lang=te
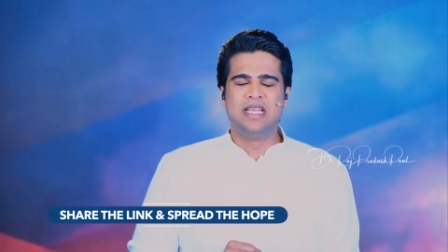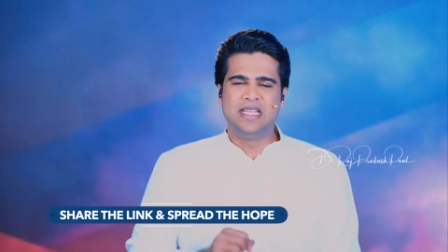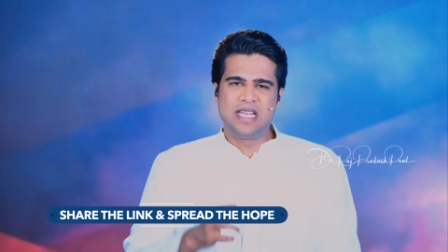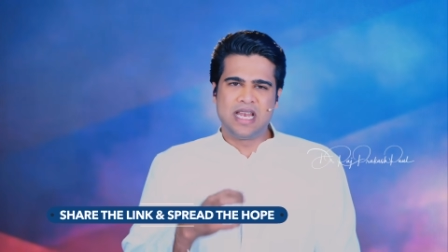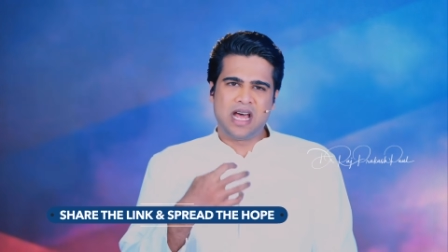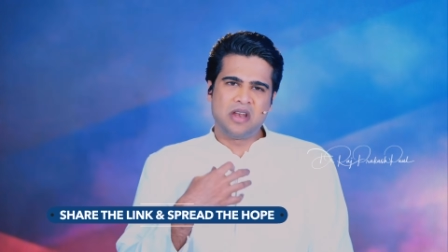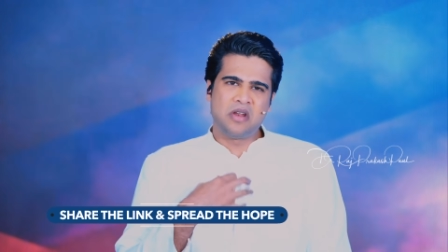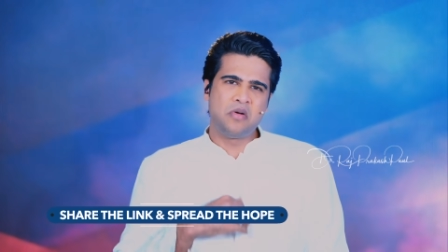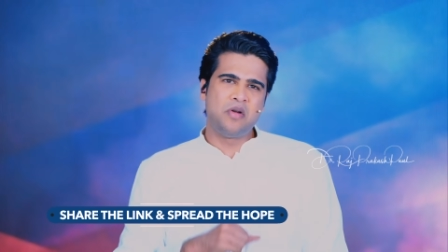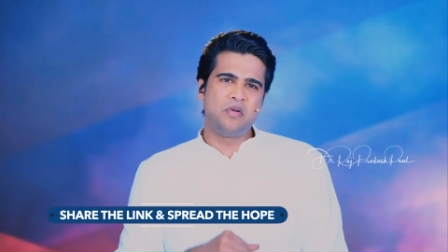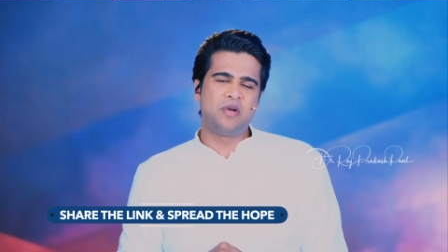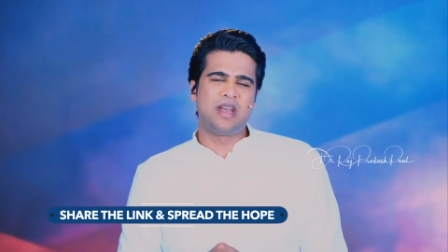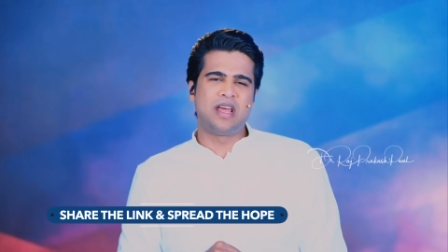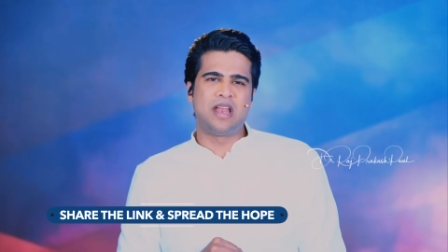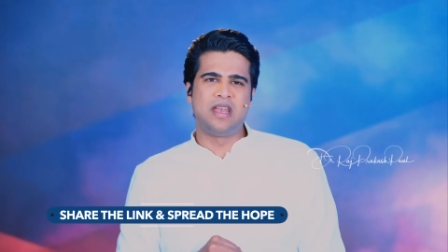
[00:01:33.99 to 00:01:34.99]
ఇది నాలోనే
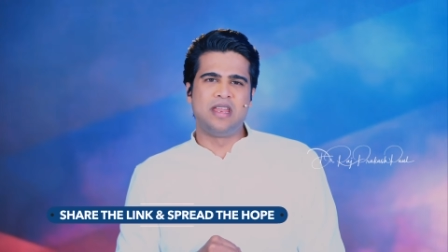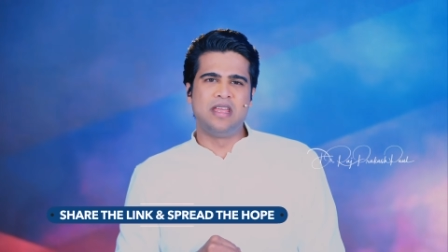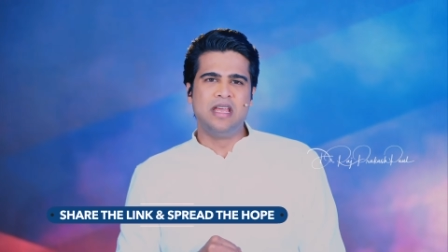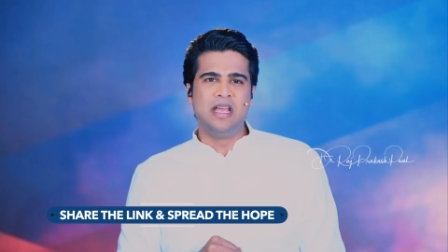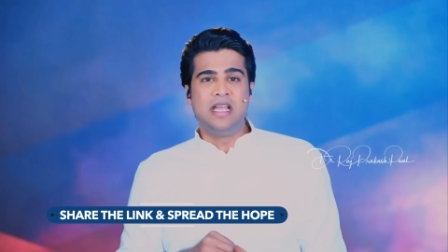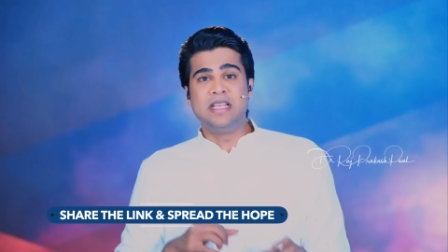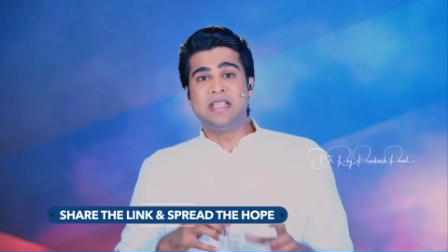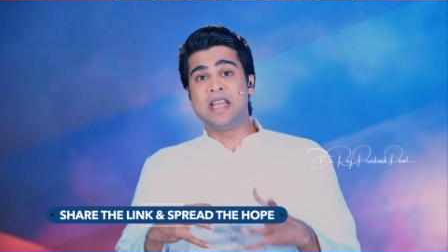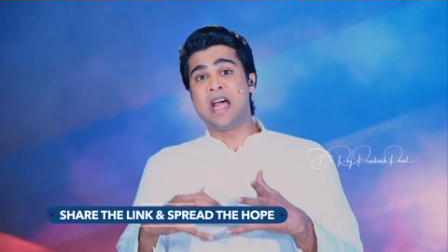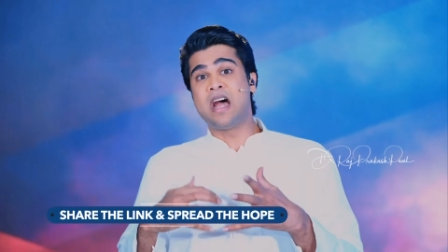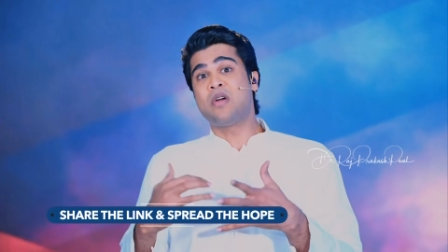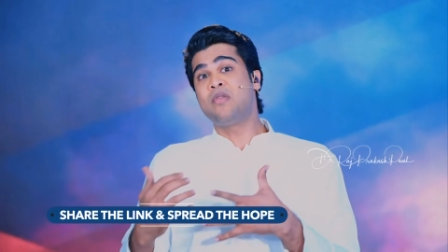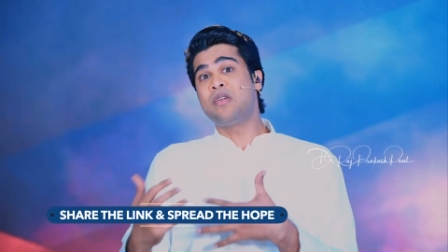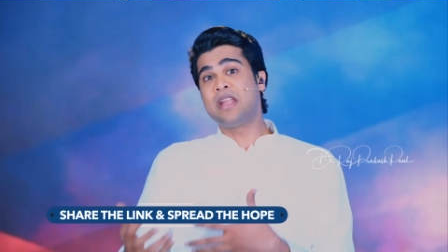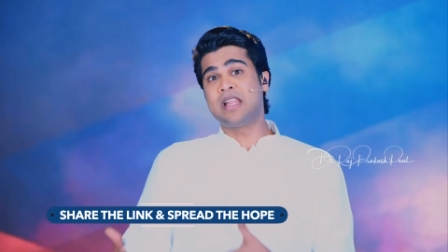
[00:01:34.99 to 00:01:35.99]
ఉండాలి ఇది
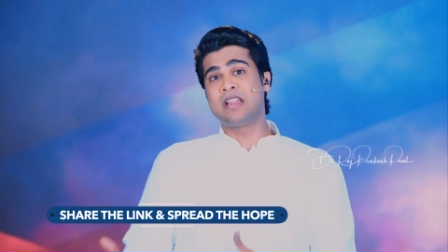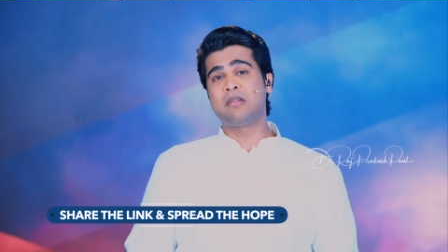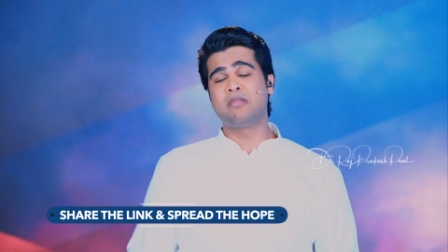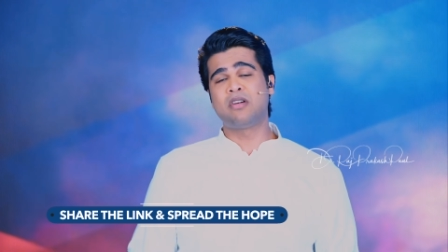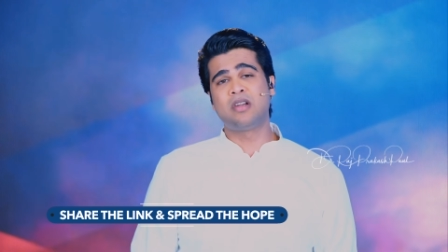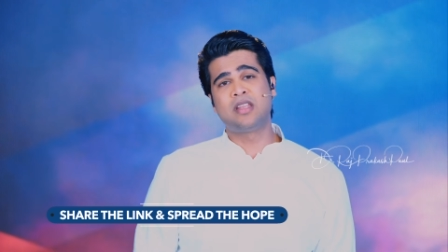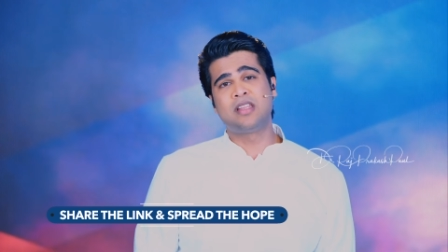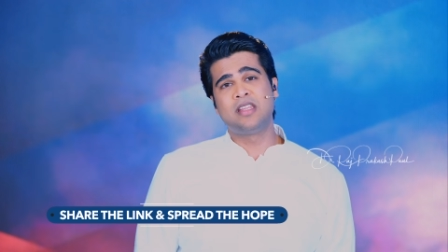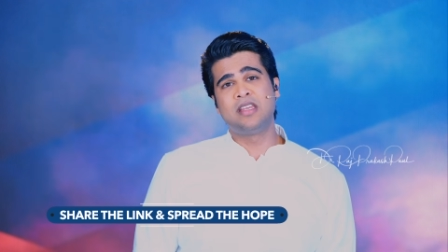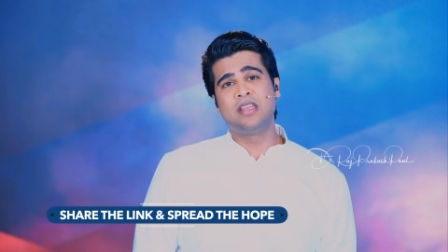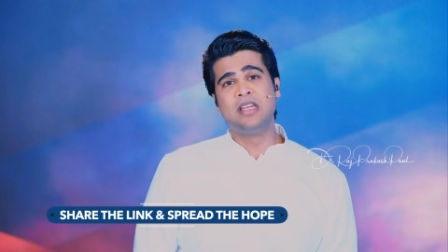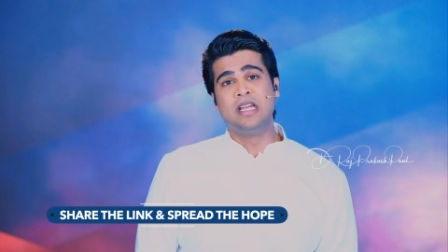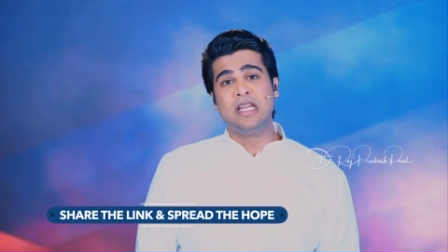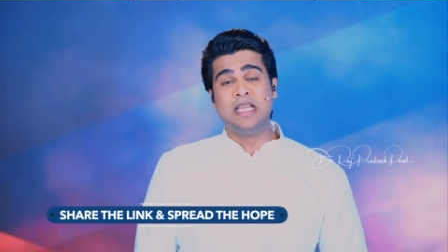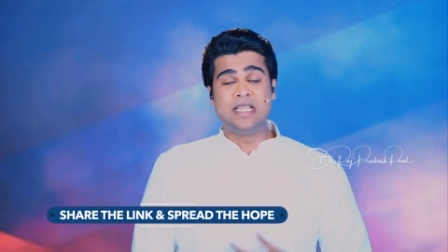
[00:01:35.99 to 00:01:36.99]
నాకుంటే ఎంత బాగుంటుంది
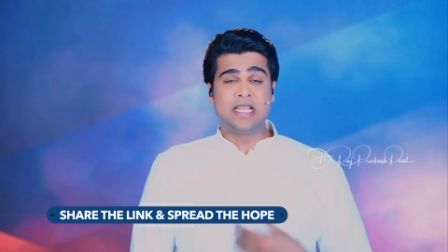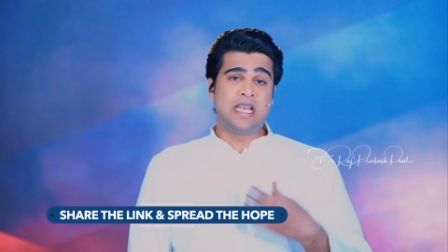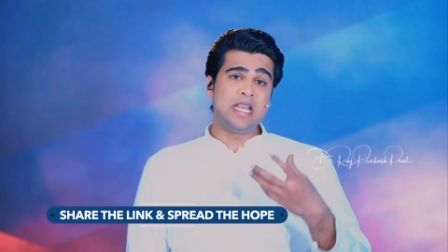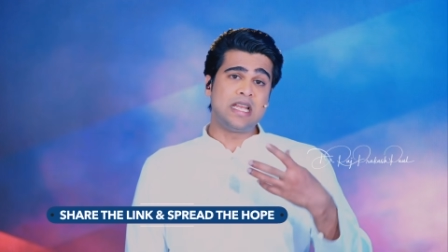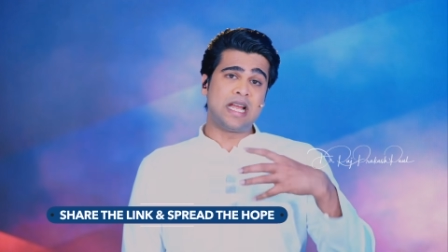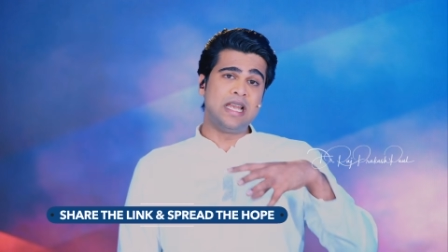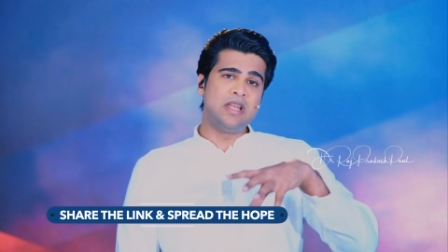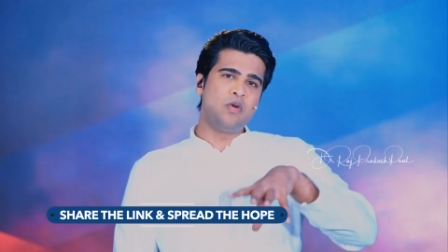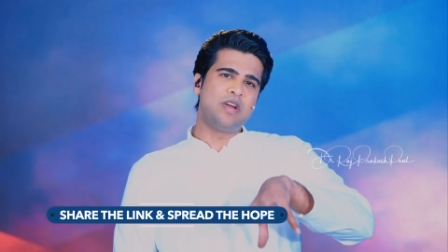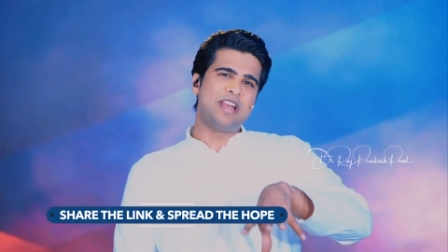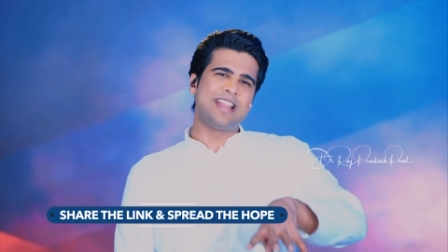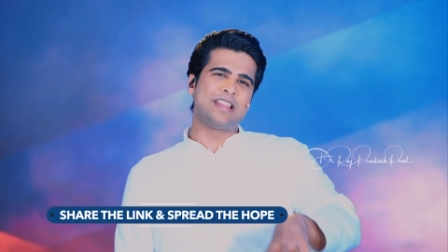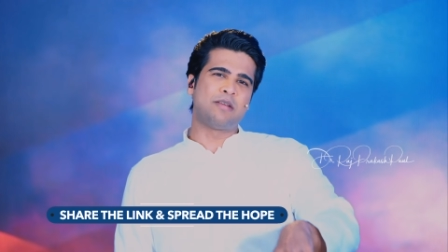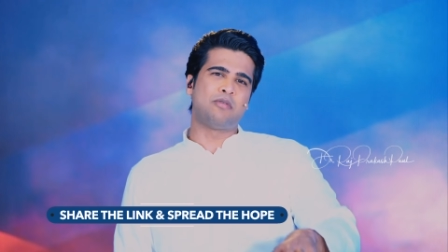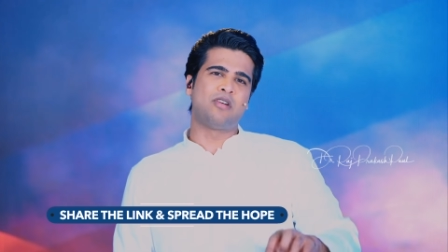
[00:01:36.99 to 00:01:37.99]
ఇది నేను కలిగి ఉంటే
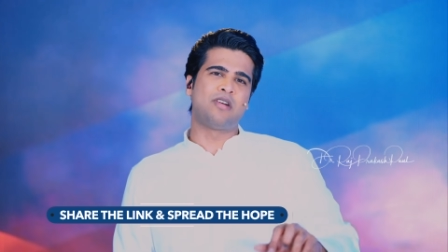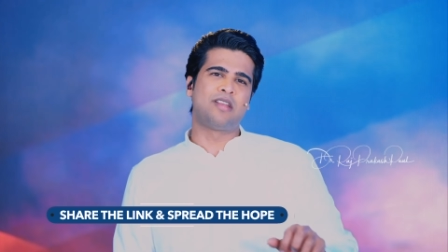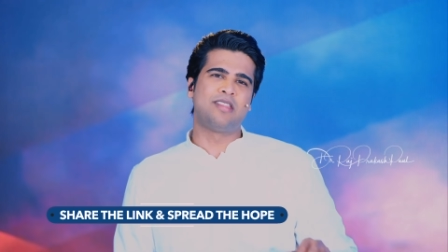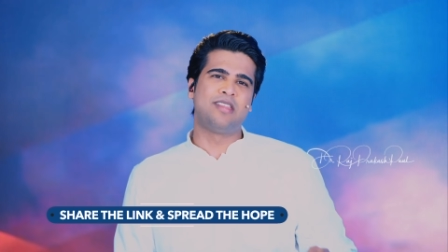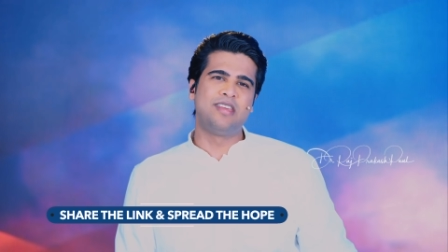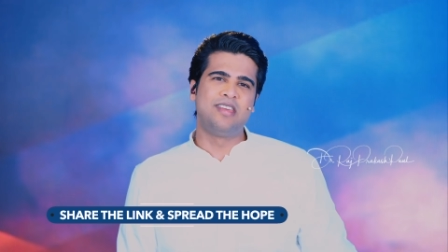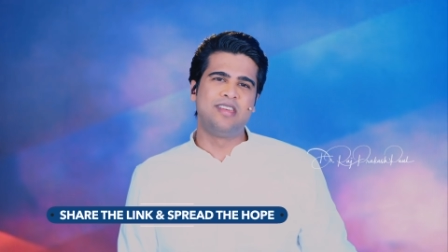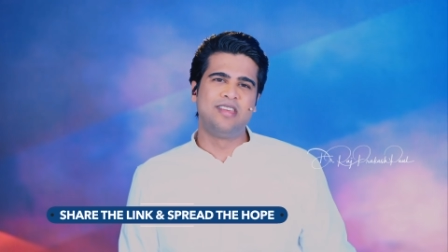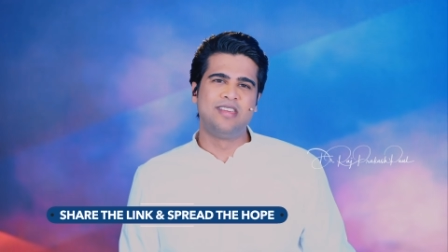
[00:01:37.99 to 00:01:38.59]
ఎంత బాగుంటుంది